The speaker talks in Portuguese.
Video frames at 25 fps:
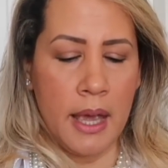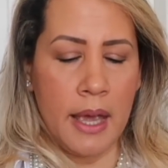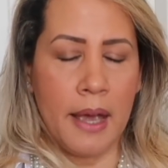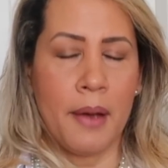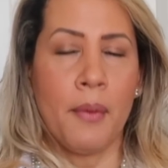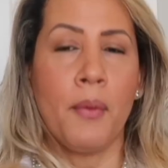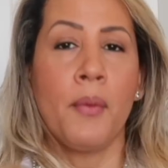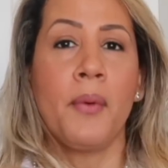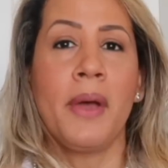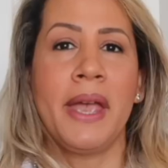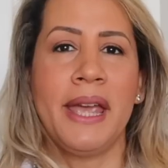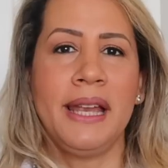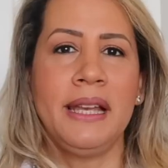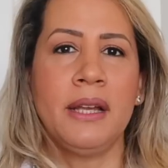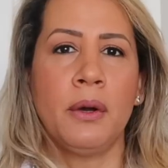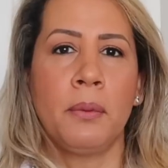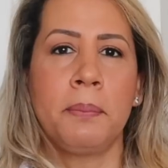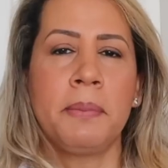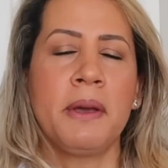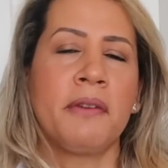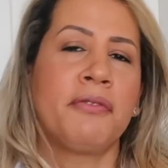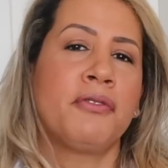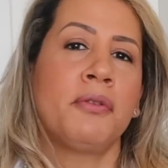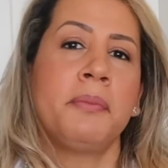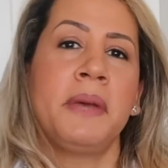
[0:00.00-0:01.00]
é, o Alien, o
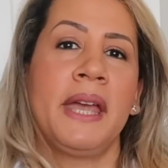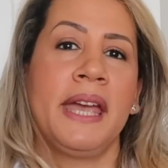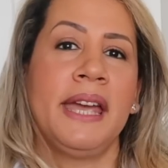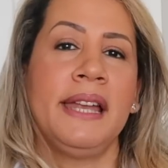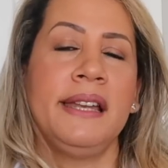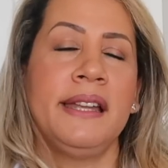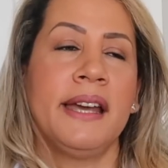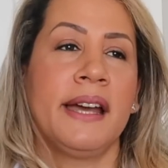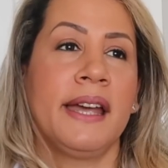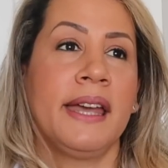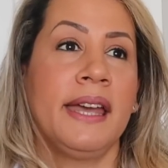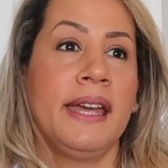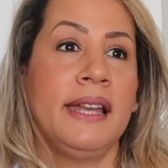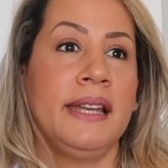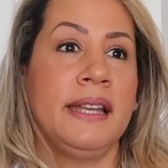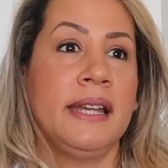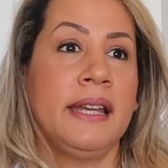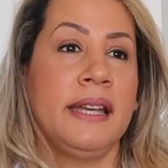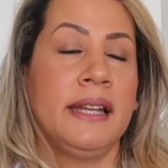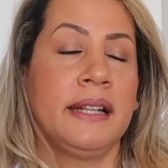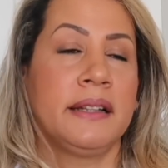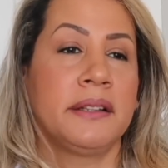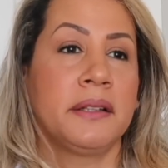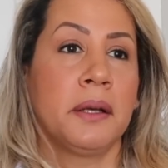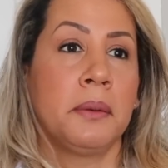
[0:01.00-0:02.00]
perfume Alien,
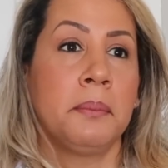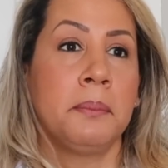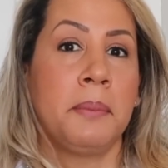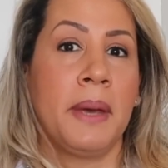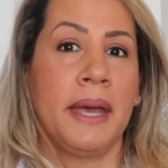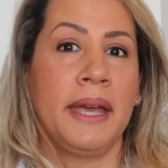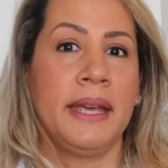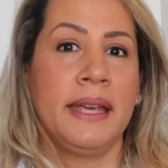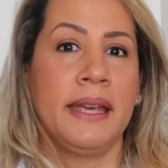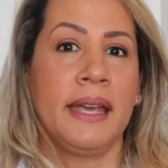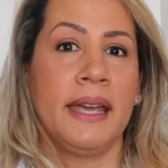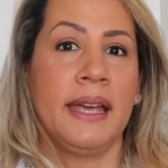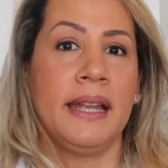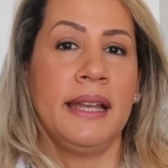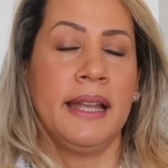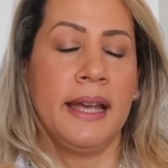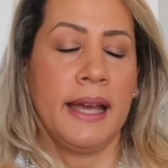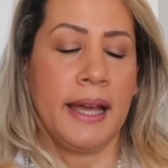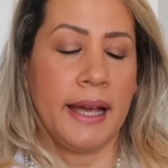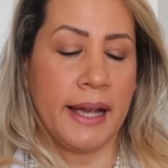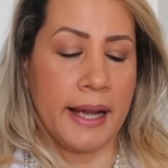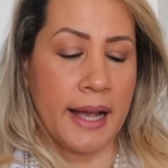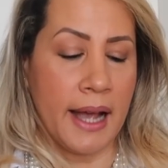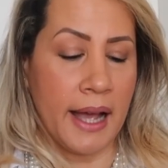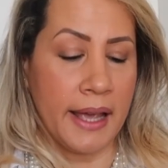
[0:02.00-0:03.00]
ele também ele
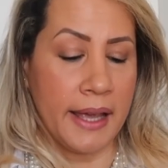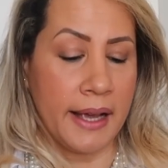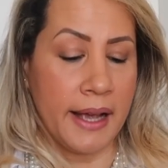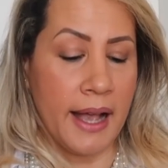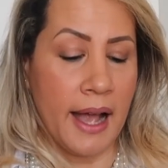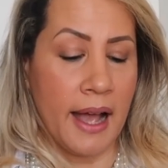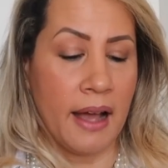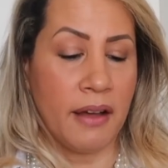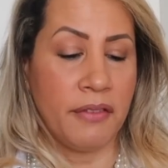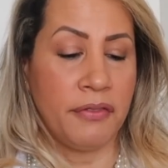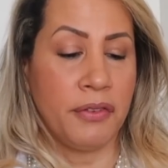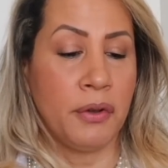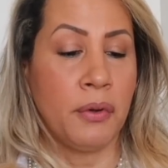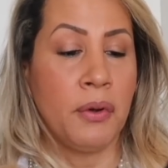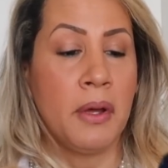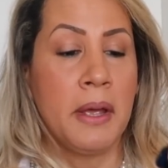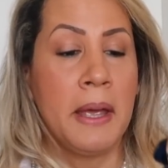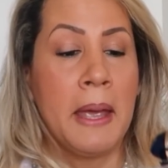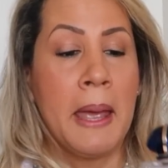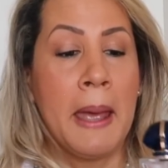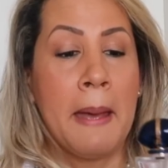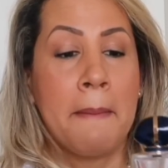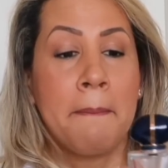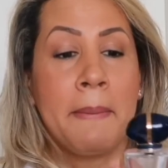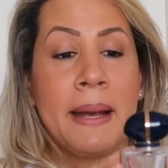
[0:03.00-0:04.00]
é recarregável,
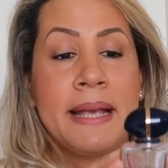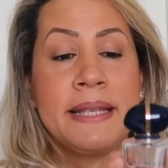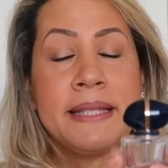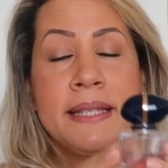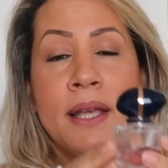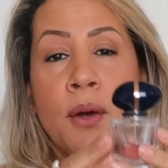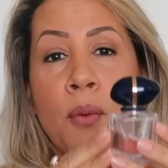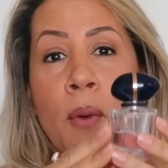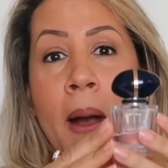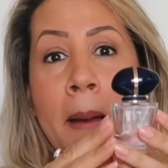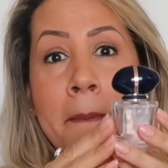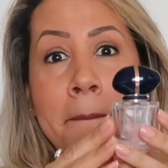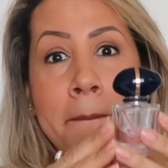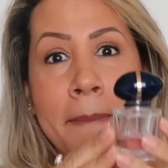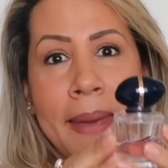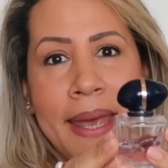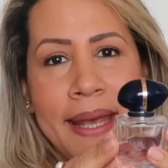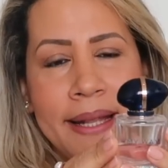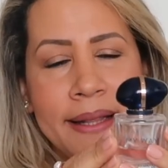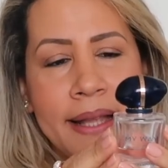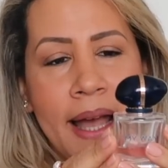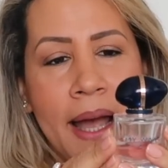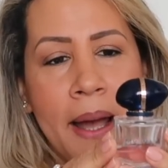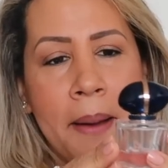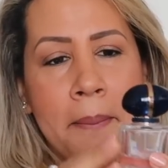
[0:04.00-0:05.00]
mas eu
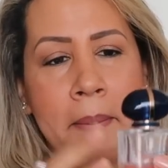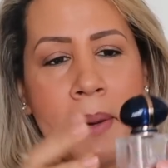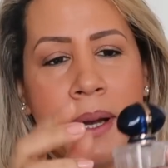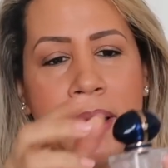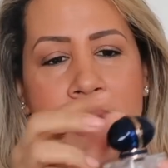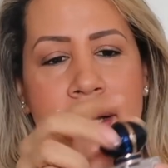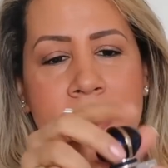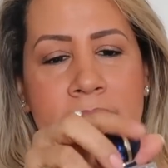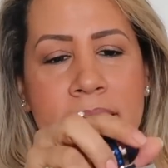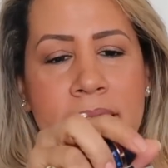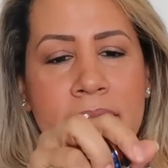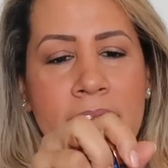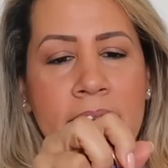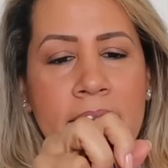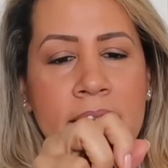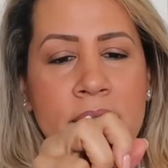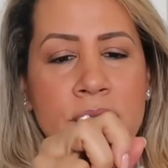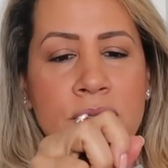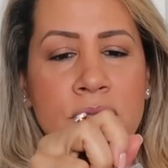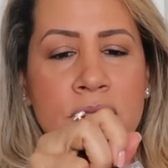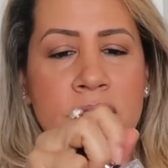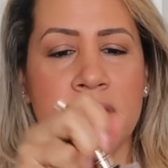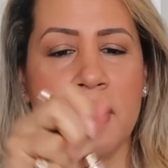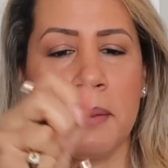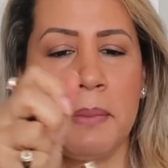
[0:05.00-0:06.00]
amei da Armani é
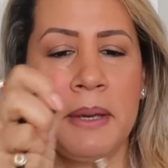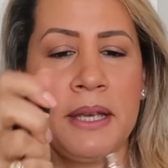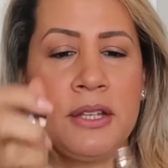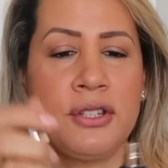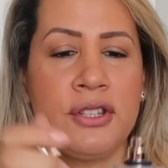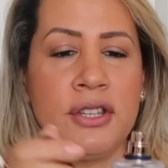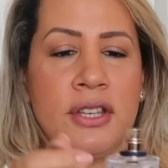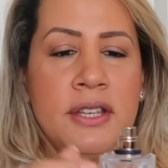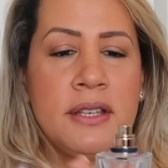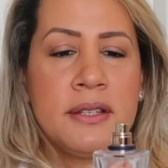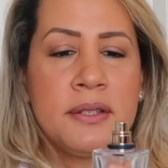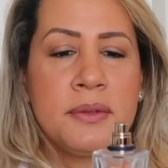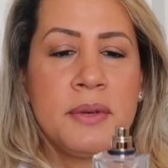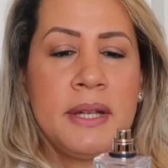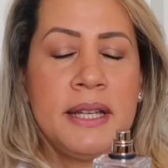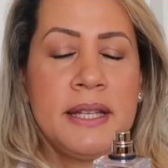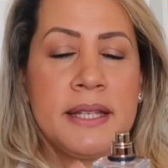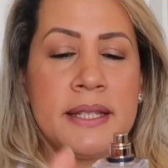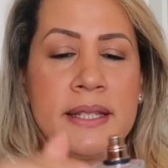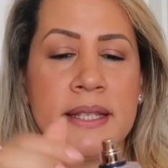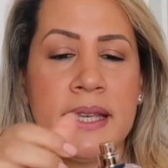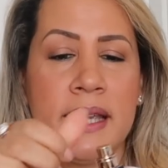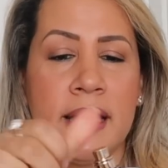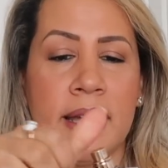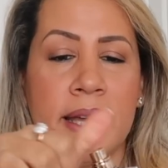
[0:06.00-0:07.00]
justamente isso, ele
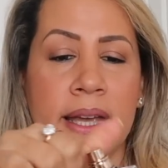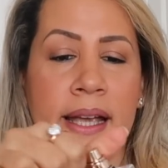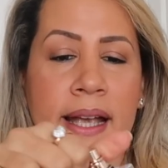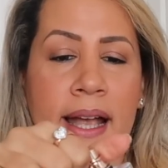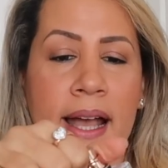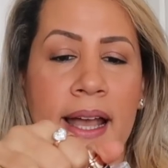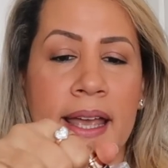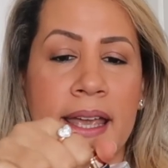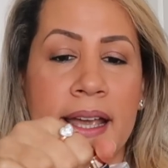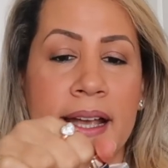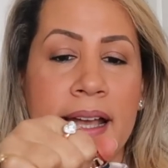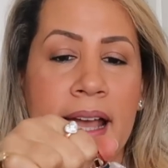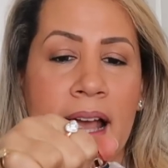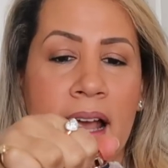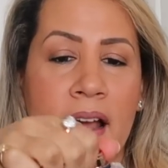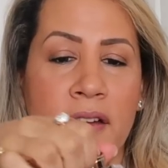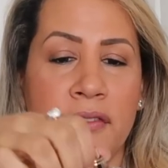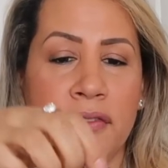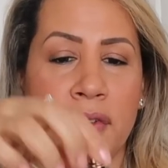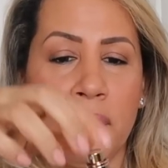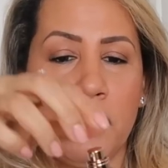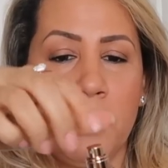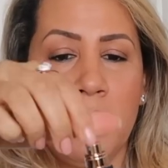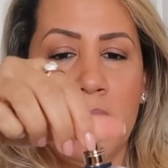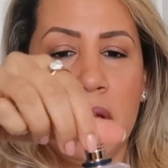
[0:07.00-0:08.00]
ser
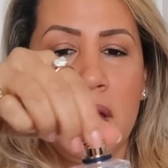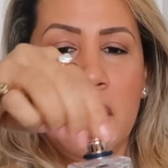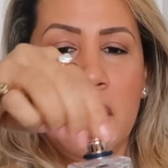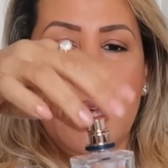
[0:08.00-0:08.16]
recarregável.